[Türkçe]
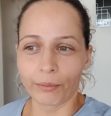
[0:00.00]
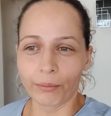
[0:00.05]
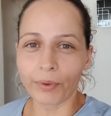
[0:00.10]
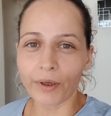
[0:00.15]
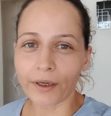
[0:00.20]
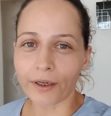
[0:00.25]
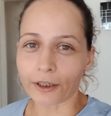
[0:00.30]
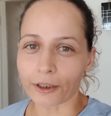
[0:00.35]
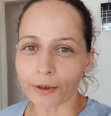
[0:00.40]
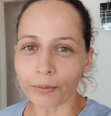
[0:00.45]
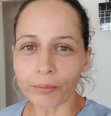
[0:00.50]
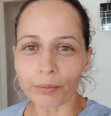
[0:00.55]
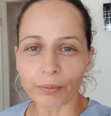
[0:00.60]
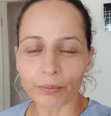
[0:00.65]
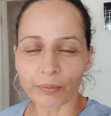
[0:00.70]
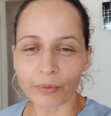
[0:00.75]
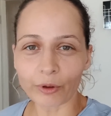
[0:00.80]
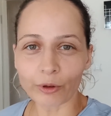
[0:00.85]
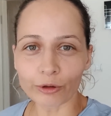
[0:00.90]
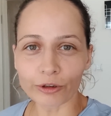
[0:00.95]
Bakalım
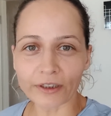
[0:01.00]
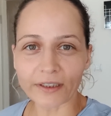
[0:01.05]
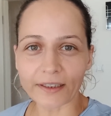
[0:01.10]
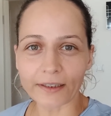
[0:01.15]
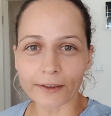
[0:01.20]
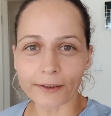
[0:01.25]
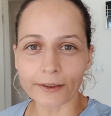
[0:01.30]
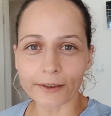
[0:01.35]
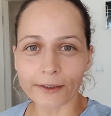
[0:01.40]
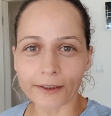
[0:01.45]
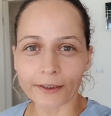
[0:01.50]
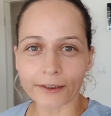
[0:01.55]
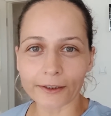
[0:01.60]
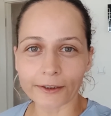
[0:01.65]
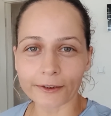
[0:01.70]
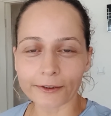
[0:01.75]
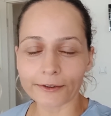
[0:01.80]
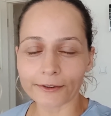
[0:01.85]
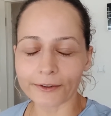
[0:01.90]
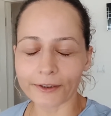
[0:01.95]
onunla ilgili
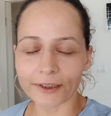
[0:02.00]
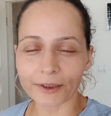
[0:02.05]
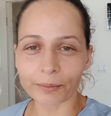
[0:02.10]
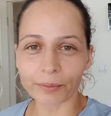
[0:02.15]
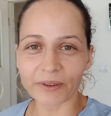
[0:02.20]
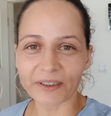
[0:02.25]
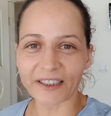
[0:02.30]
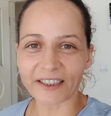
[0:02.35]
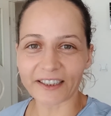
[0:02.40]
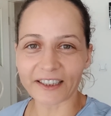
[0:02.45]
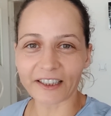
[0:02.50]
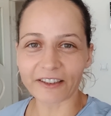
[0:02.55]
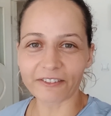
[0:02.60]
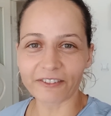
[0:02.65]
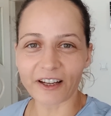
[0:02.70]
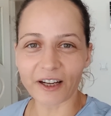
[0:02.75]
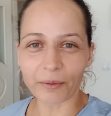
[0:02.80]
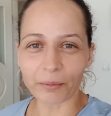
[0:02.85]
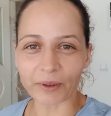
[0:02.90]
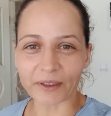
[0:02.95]
daha net bir karar
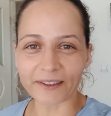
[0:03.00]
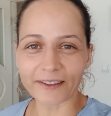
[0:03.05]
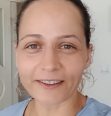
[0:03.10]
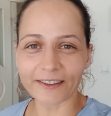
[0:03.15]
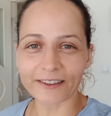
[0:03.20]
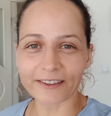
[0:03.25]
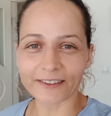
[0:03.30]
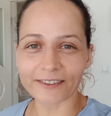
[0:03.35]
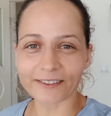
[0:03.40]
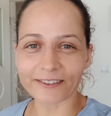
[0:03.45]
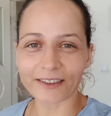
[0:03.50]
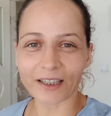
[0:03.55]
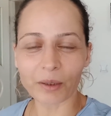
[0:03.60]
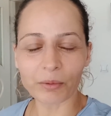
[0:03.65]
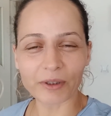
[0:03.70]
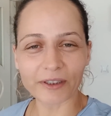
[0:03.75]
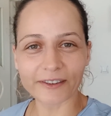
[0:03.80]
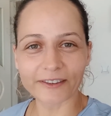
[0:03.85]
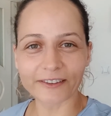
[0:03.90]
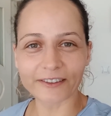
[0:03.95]
vermedik
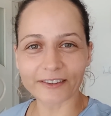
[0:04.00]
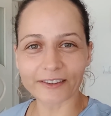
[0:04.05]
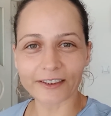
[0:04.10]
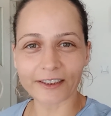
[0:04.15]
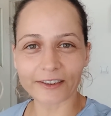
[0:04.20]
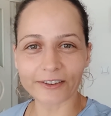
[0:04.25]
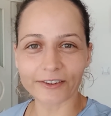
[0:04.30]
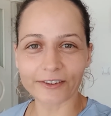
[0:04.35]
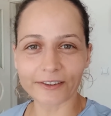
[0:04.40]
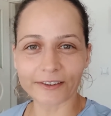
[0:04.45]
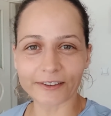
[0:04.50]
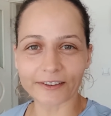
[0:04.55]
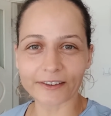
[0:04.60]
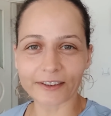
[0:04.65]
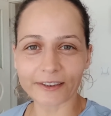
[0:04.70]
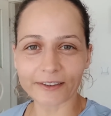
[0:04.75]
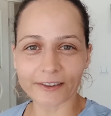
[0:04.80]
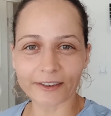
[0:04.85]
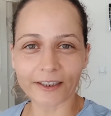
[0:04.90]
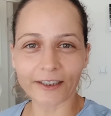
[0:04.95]
ama
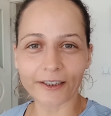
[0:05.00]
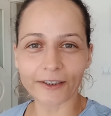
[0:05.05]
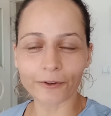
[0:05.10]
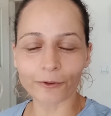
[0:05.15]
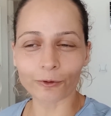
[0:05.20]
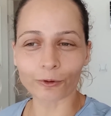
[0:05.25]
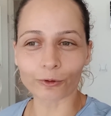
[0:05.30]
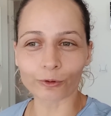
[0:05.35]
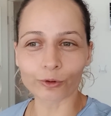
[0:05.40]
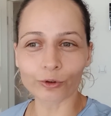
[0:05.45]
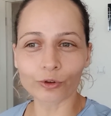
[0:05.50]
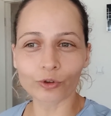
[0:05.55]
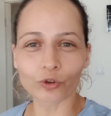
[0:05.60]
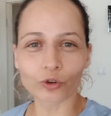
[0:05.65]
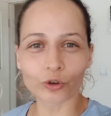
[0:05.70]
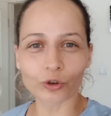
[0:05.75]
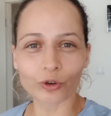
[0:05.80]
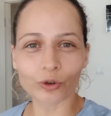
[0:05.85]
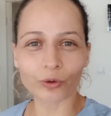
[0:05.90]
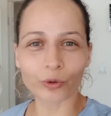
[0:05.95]
kısırlaştırırsak daha iyi olur.
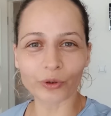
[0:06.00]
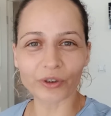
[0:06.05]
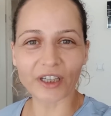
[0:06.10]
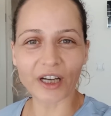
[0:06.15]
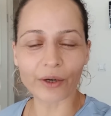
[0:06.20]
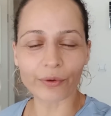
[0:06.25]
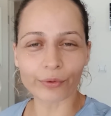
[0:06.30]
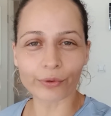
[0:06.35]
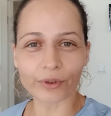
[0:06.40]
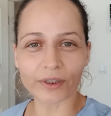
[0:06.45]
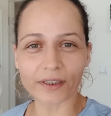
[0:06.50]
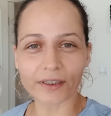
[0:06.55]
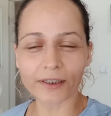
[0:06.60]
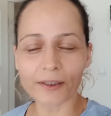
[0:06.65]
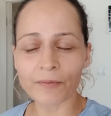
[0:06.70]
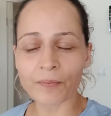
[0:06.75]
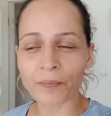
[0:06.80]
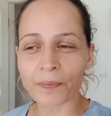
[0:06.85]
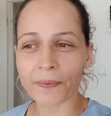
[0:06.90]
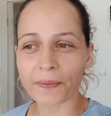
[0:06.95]
Çünkü o
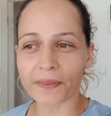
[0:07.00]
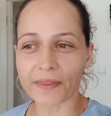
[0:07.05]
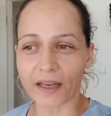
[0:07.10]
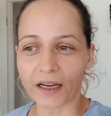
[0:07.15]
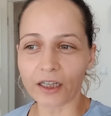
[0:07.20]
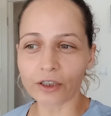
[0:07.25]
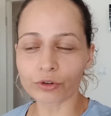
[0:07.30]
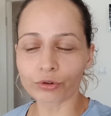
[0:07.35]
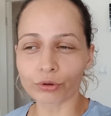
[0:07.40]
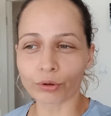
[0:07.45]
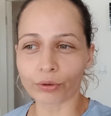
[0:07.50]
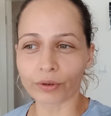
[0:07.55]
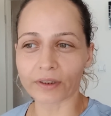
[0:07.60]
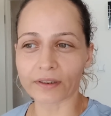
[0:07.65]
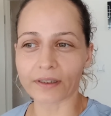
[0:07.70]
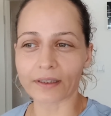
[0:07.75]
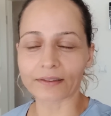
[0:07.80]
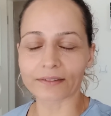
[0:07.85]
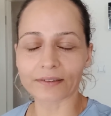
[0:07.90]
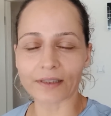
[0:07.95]
yavruları daha
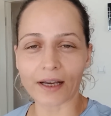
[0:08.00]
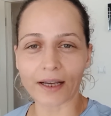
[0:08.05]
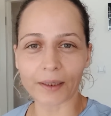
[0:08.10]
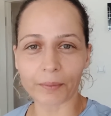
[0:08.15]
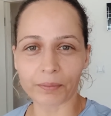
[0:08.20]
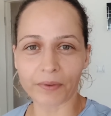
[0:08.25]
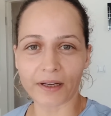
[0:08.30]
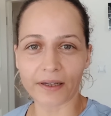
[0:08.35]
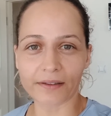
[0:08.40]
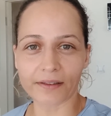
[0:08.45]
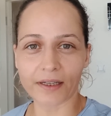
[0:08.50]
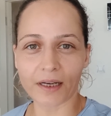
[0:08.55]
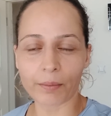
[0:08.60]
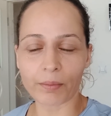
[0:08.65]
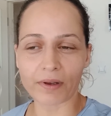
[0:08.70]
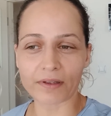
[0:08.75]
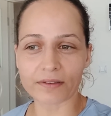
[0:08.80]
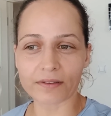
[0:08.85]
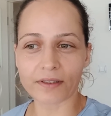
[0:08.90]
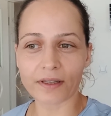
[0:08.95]
sonradan
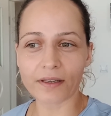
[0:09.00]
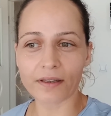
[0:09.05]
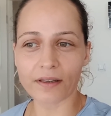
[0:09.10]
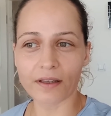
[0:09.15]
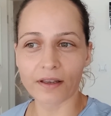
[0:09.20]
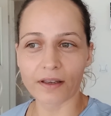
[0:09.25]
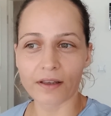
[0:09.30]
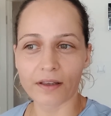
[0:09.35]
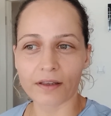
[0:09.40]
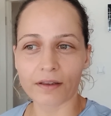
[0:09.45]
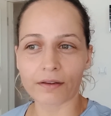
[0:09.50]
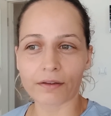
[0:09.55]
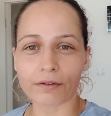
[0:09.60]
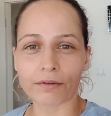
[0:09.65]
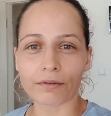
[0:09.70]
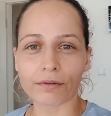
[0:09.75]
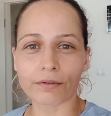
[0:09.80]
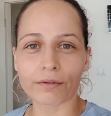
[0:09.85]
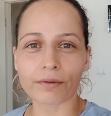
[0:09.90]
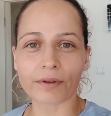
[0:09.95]
sahiplendiremezsek
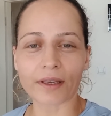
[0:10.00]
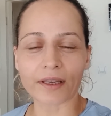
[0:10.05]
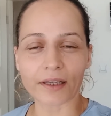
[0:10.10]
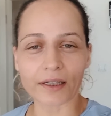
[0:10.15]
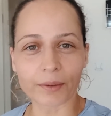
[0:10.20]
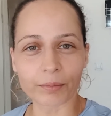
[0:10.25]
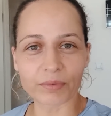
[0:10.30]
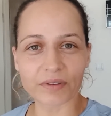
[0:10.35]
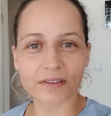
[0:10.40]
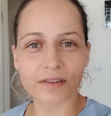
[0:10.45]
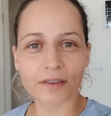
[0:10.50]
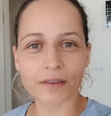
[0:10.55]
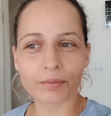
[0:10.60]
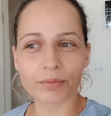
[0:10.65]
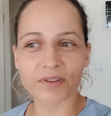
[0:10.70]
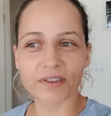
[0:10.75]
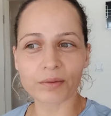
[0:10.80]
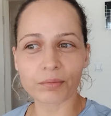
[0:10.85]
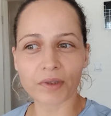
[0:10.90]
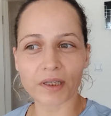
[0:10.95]
e, elimizde
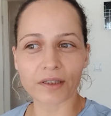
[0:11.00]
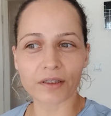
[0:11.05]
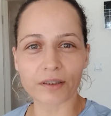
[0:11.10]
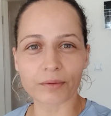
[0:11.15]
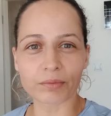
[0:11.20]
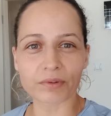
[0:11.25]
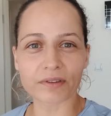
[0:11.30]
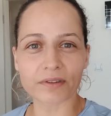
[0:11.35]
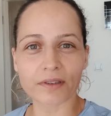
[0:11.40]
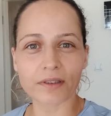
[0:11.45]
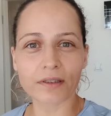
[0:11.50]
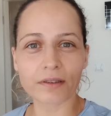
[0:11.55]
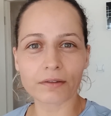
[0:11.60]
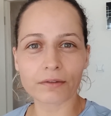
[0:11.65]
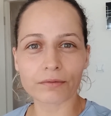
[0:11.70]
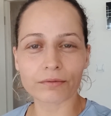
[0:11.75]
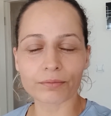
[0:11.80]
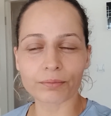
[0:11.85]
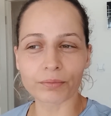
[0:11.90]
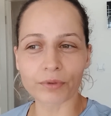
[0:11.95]
bizim
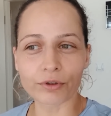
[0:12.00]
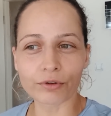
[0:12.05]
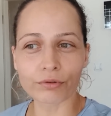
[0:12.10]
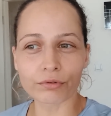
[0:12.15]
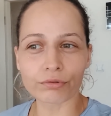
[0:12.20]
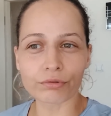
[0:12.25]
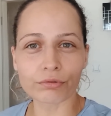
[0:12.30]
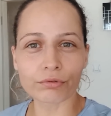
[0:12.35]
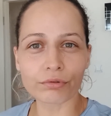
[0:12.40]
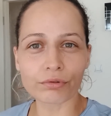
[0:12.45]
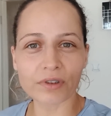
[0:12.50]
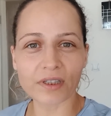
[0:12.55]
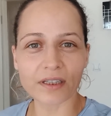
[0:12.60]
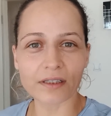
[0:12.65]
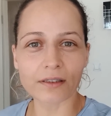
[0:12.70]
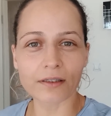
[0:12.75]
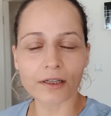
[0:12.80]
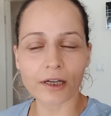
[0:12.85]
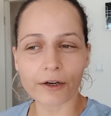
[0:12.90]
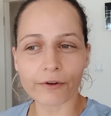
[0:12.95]
elimizde biliyorsunuz
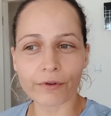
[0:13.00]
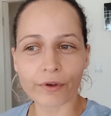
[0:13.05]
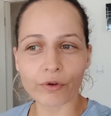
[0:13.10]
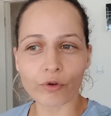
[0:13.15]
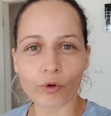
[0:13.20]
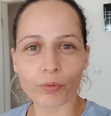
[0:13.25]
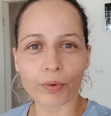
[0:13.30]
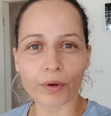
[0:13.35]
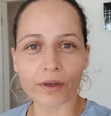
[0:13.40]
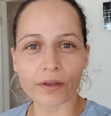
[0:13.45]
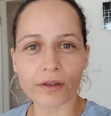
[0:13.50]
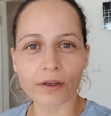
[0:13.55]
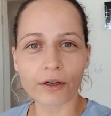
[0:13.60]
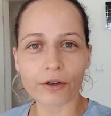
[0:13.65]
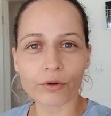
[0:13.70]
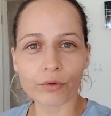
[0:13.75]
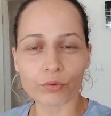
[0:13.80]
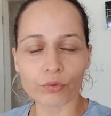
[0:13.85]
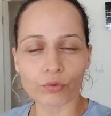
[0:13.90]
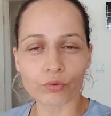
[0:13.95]
kediler ve
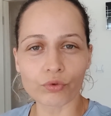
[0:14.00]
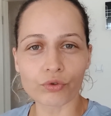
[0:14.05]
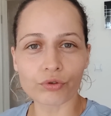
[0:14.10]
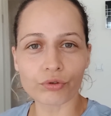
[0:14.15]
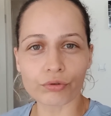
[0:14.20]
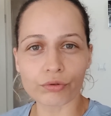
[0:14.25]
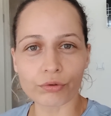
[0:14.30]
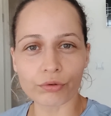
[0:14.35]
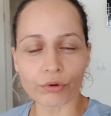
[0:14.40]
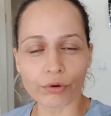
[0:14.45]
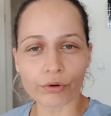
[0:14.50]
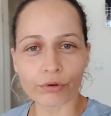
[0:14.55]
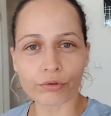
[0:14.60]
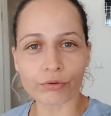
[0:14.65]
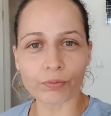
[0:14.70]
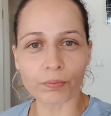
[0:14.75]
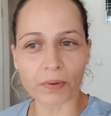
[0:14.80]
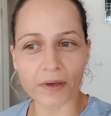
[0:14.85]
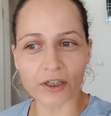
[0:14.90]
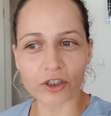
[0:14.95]
köpekler 3
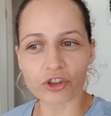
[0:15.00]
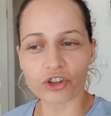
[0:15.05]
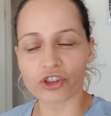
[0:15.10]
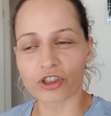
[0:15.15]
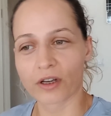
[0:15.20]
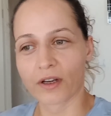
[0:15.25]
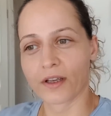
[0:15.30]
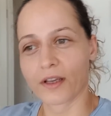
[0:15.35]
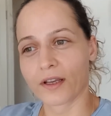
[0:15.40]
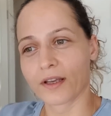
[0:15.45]
4 5